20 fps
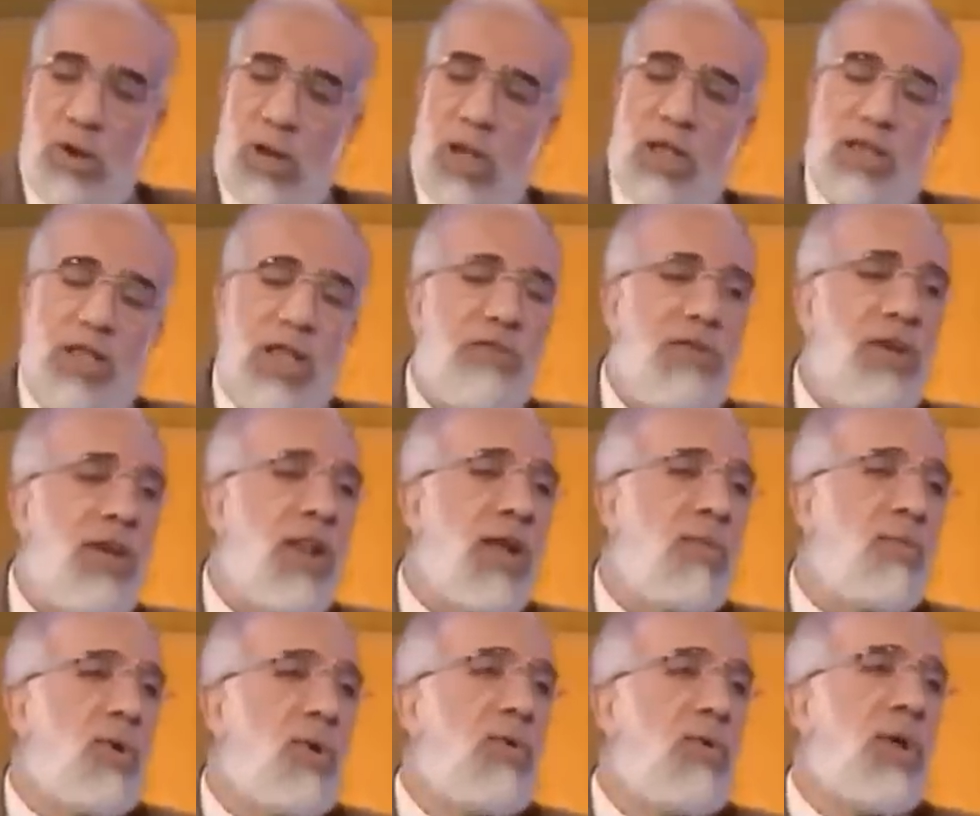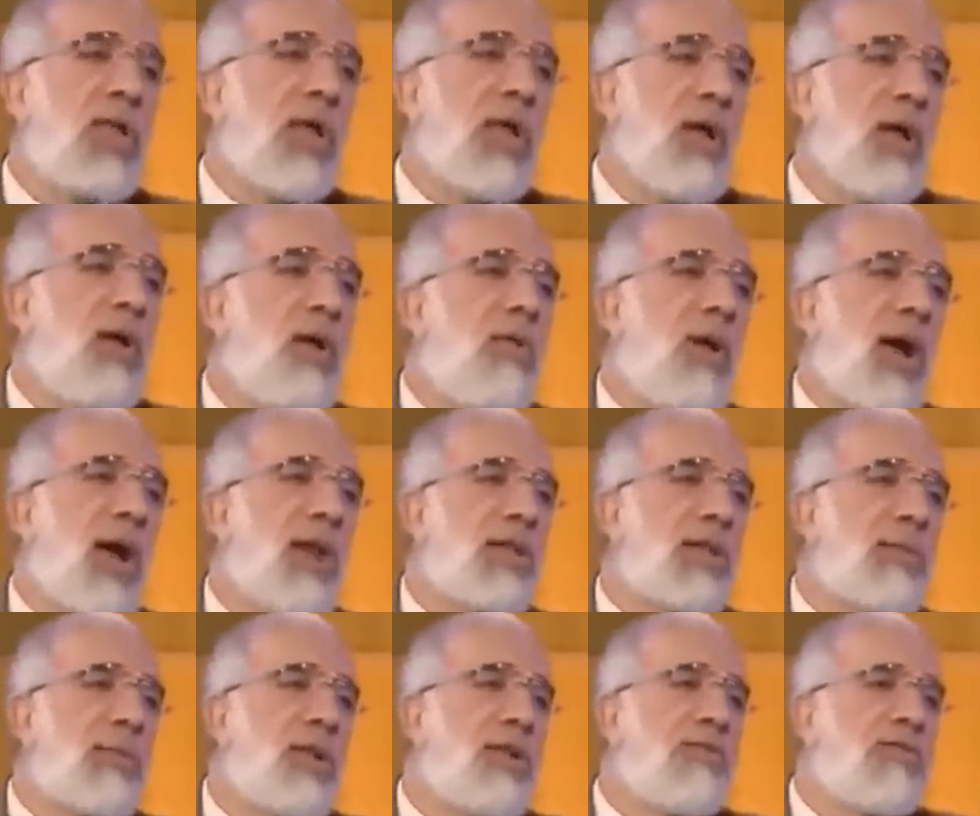قد كفانا مؤونته
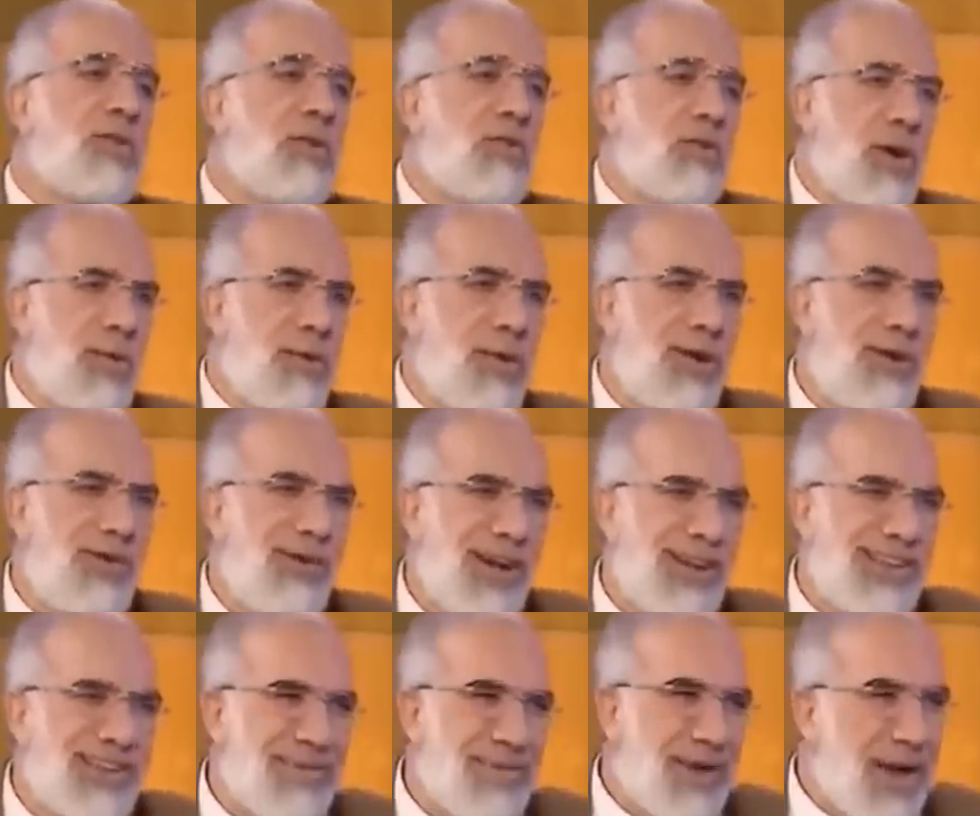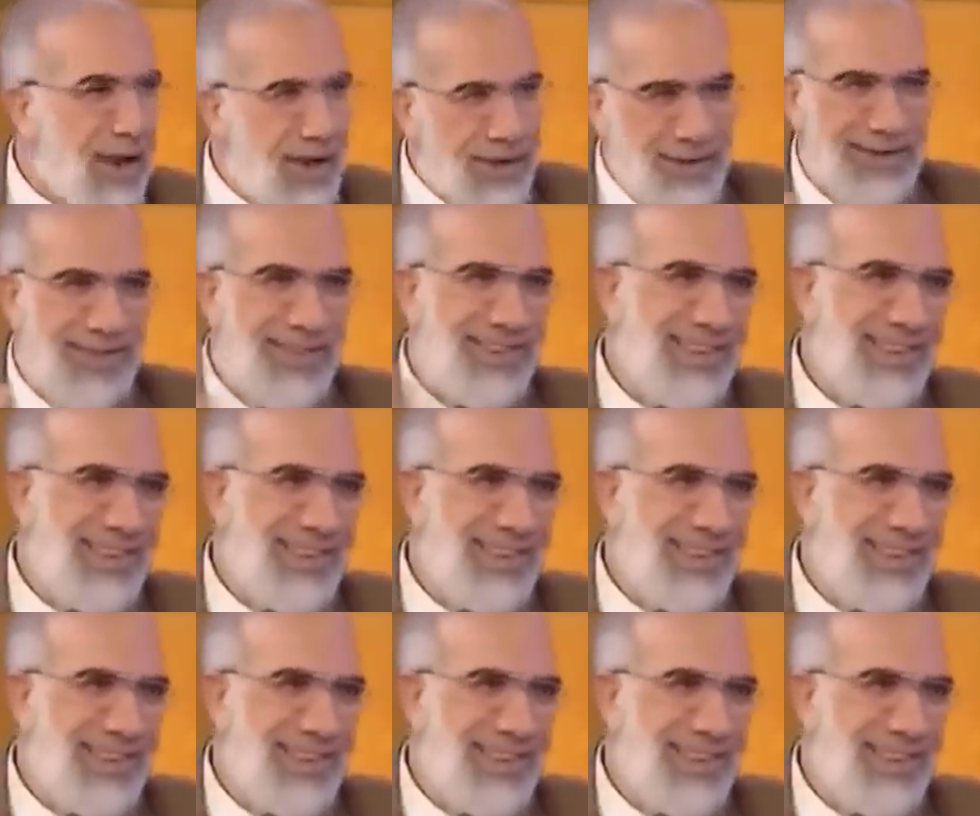وحاسب نفسه قبل ان نحاسب خلاص